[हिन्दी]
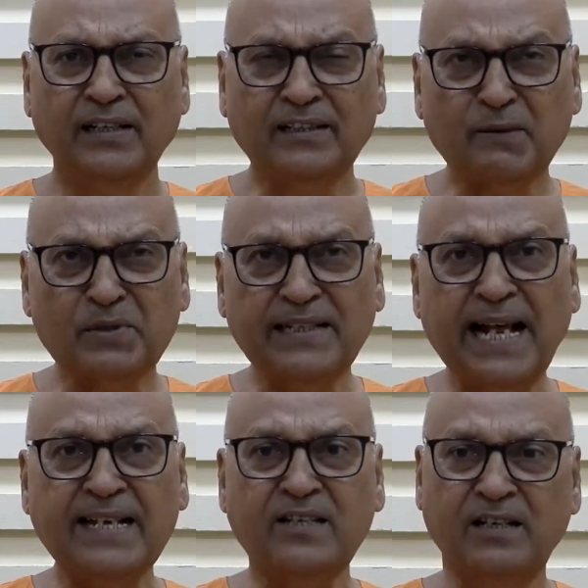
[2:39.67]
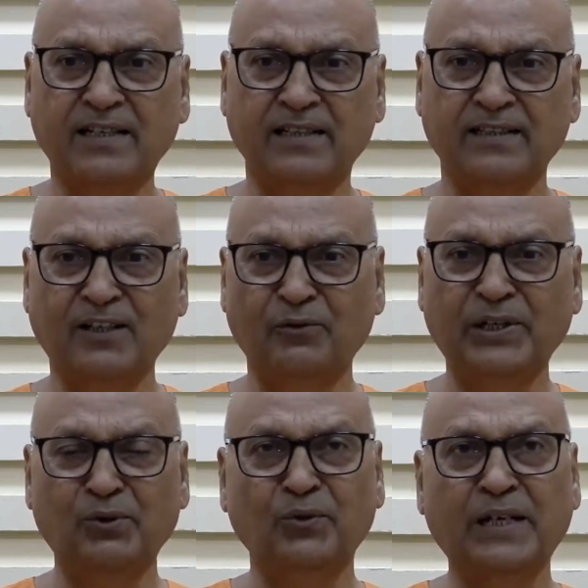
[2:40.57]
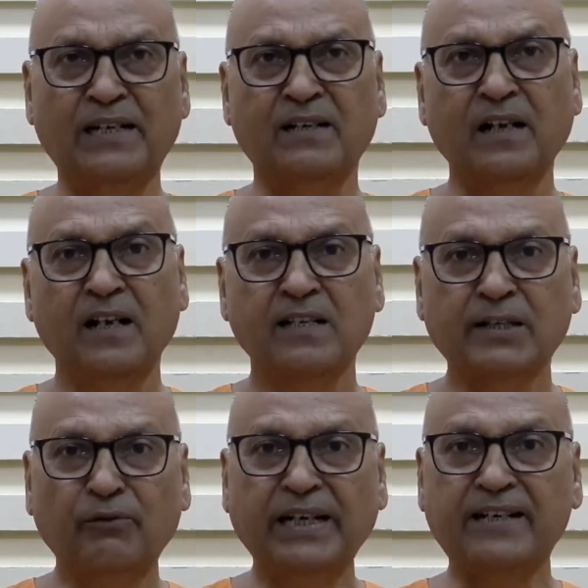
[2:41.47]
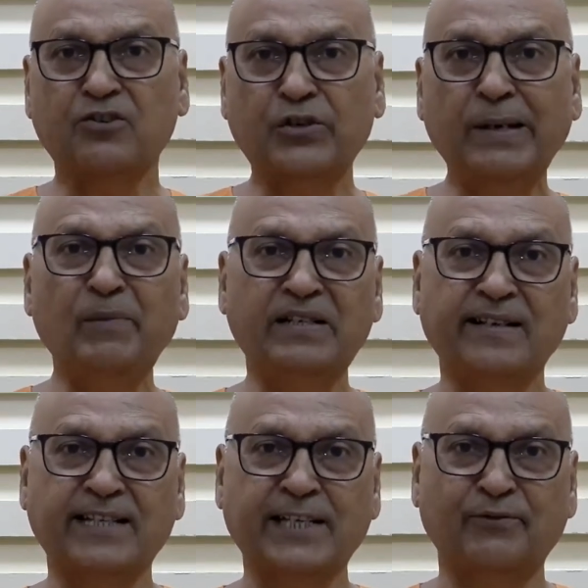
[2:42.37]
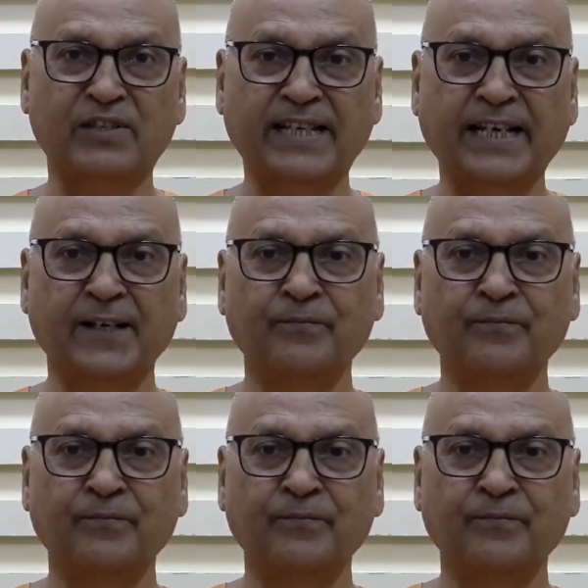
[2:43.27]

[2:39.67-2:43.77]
इट कम्स नेचुरली नाउ व्हेन यू लुक एट समवन एक्सट्रीमली सक्सेसफुल से